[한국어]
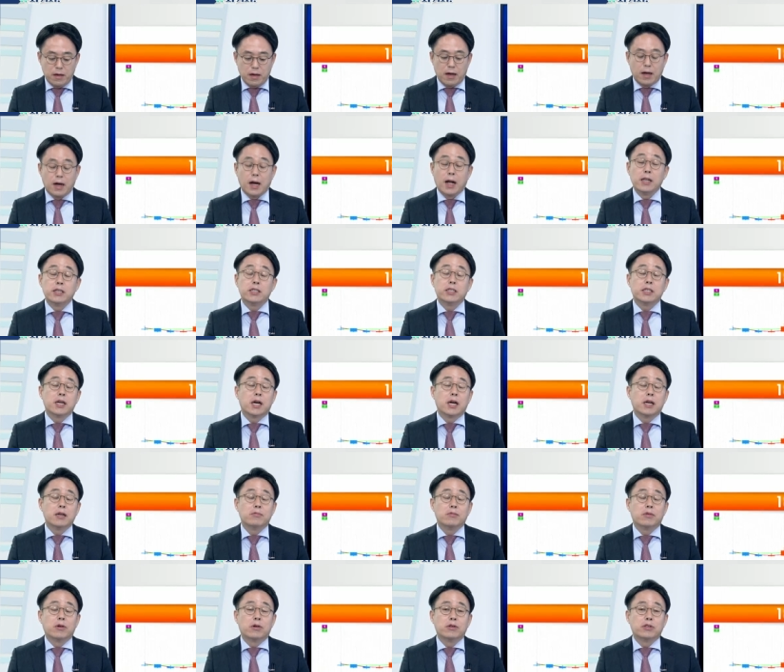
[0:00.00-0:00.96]

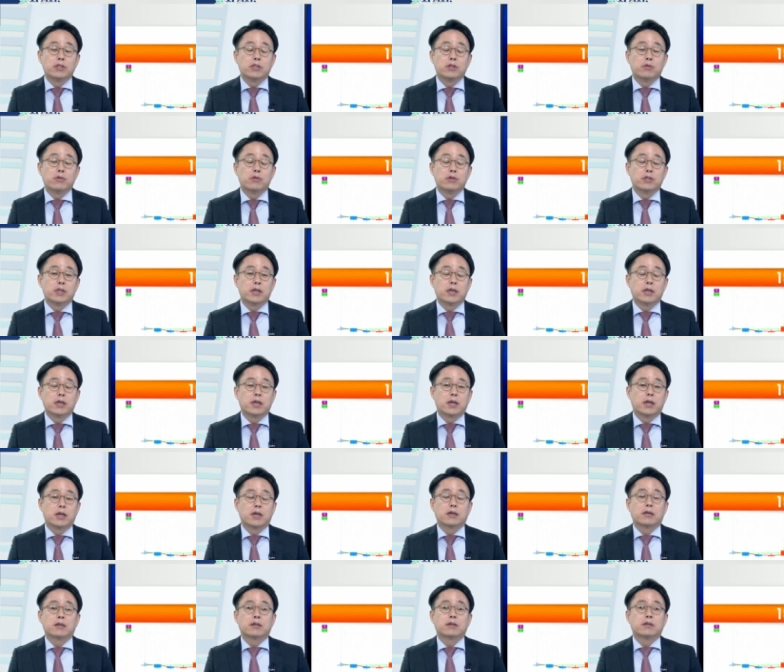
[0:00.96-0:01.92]
알츠하이머
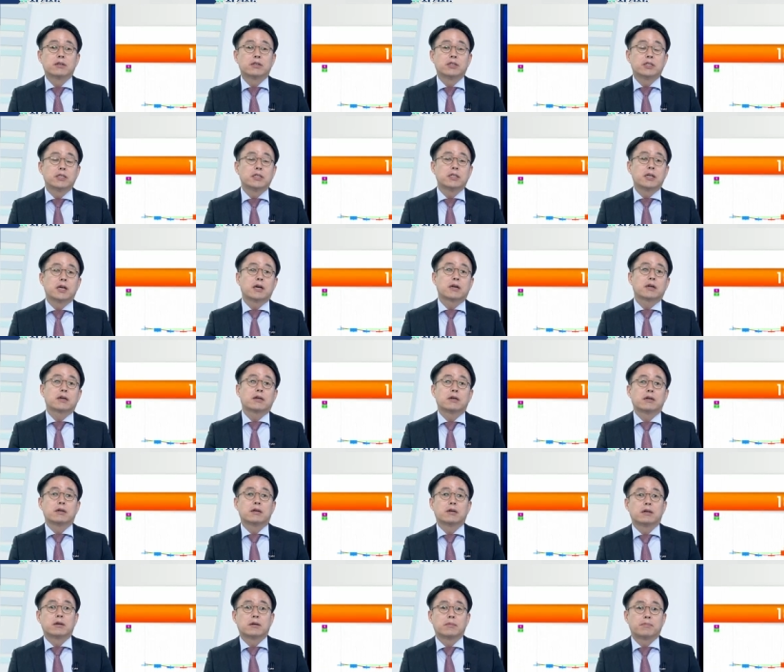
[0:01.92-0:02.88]
치료제 그 신약
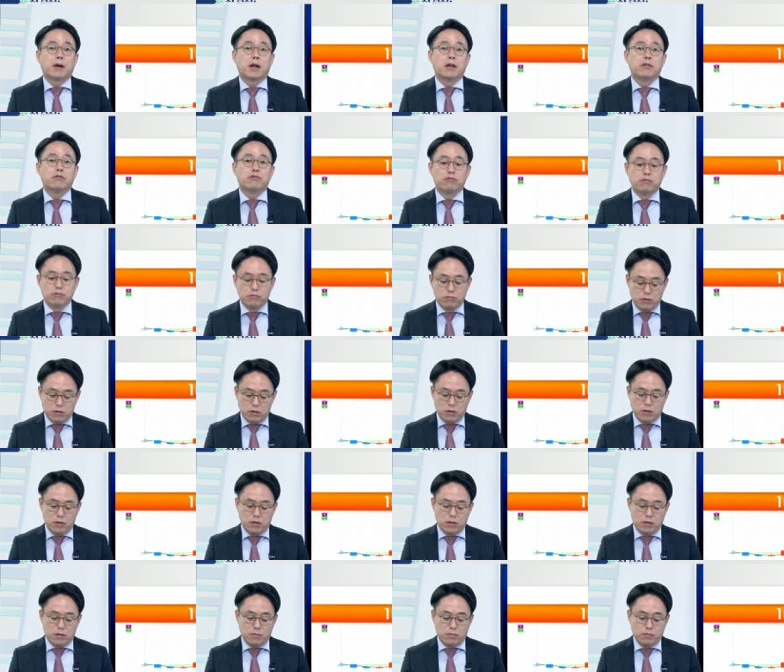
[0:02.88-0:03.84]
어, 발굴
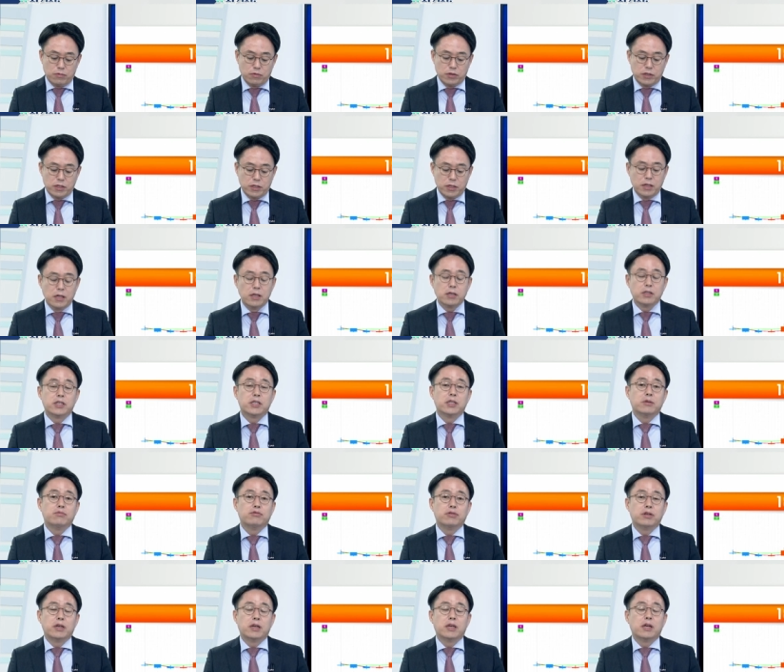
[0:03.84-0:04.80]
어, 물질인
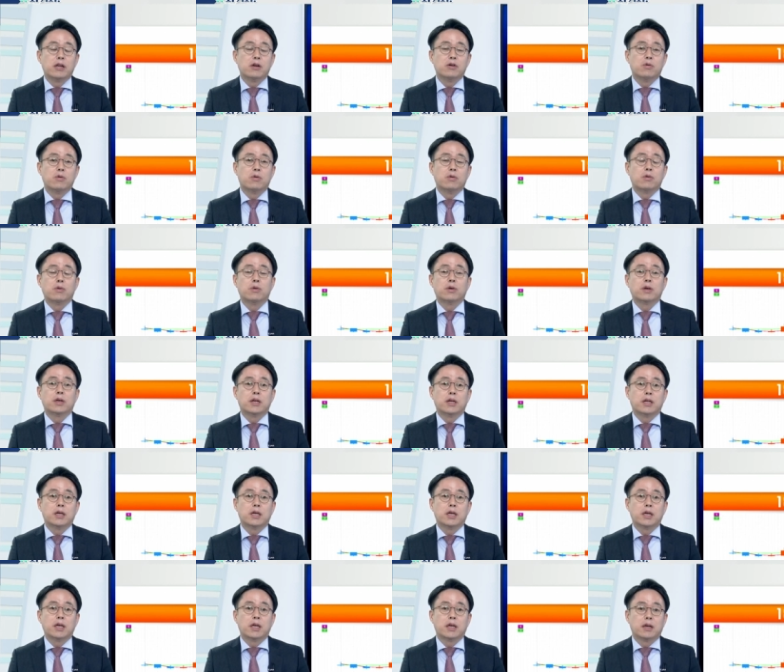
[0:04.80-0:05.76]

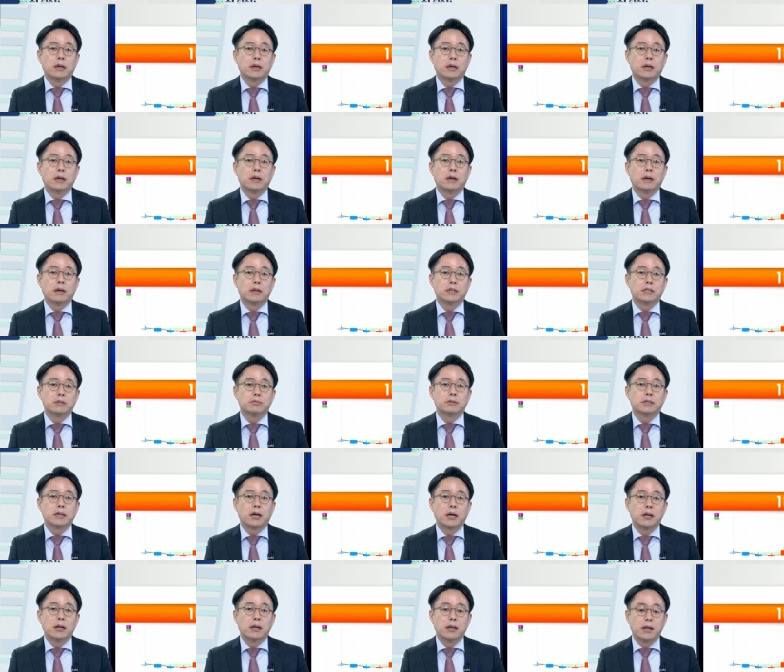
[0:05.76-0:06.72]
GV1001이
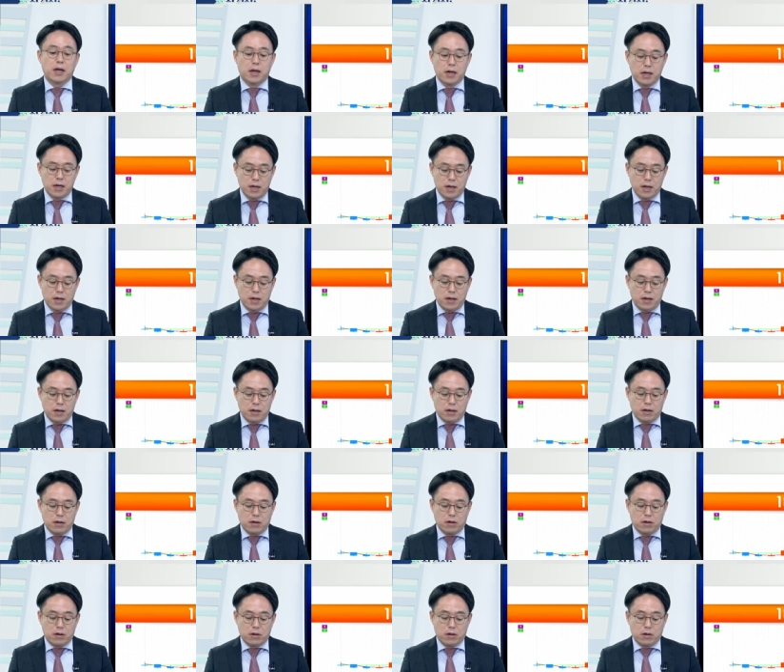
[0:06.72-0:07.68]
14일 예, 날
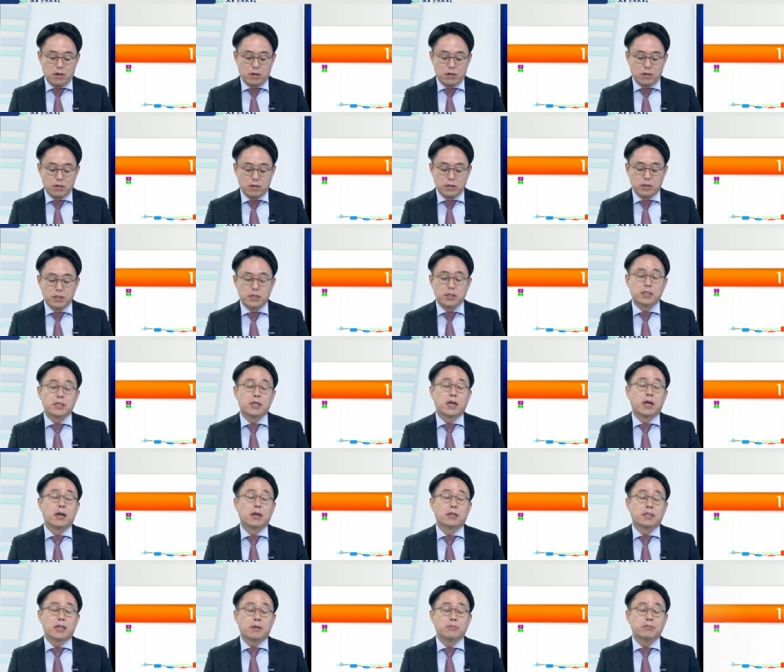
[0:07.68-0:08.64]
어,
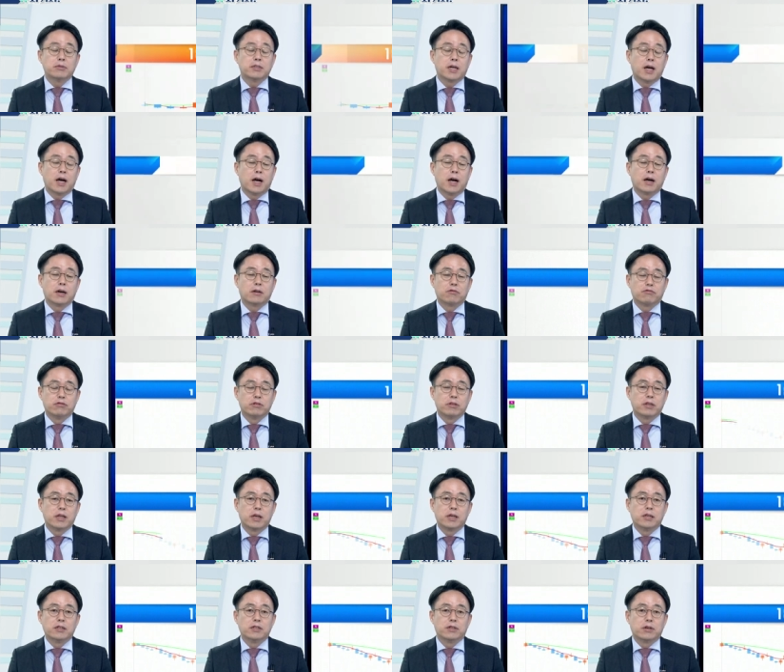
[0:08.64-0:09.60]
제3상
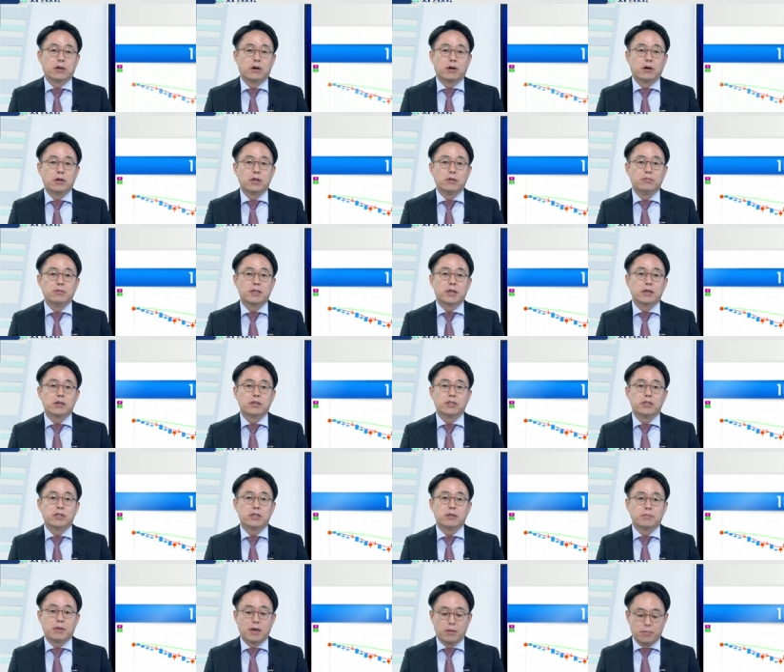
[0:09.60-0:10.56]
국내에서
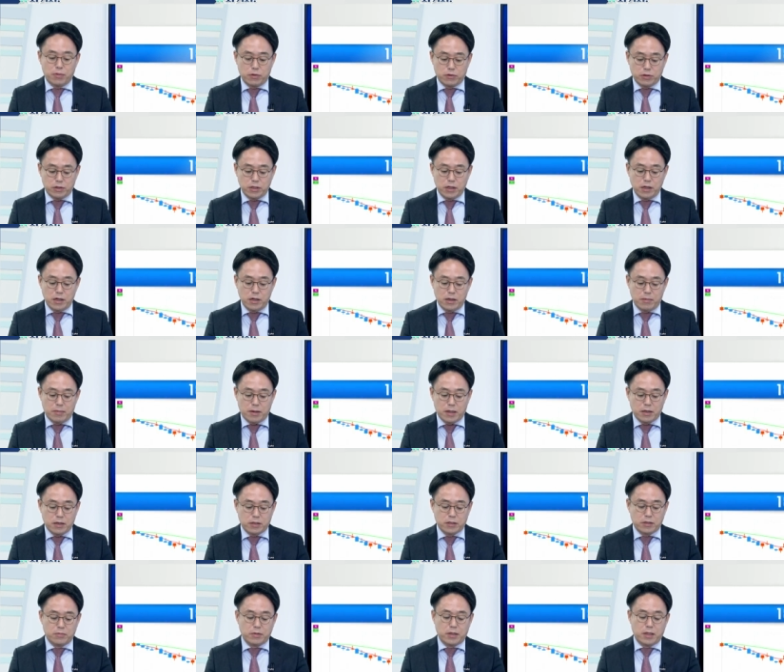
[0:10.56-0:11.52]
임상시험 발표 승인을
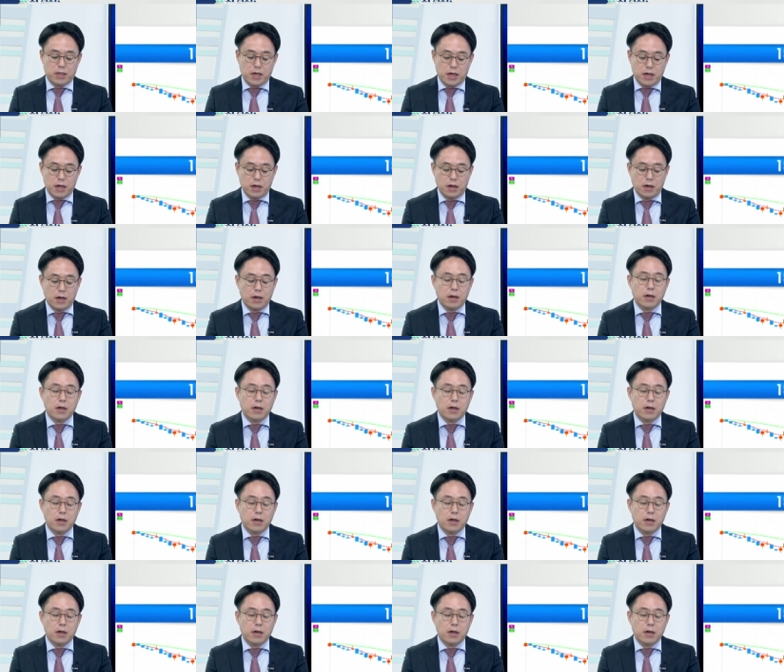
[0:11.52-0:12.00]
받았습니다.